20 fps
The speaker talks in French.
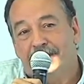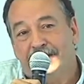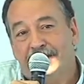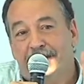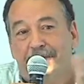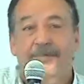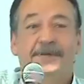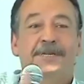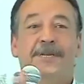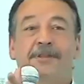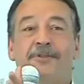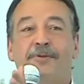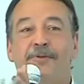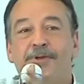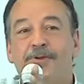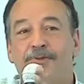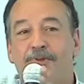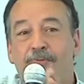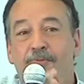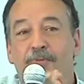Je ne sais
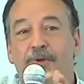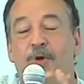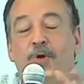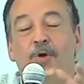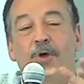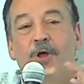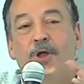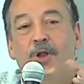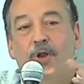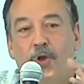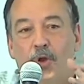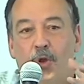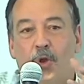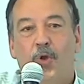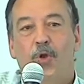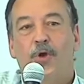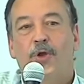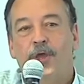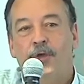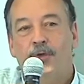pas si euh,
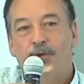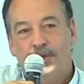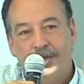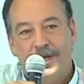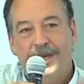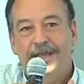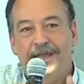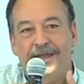cela est en train de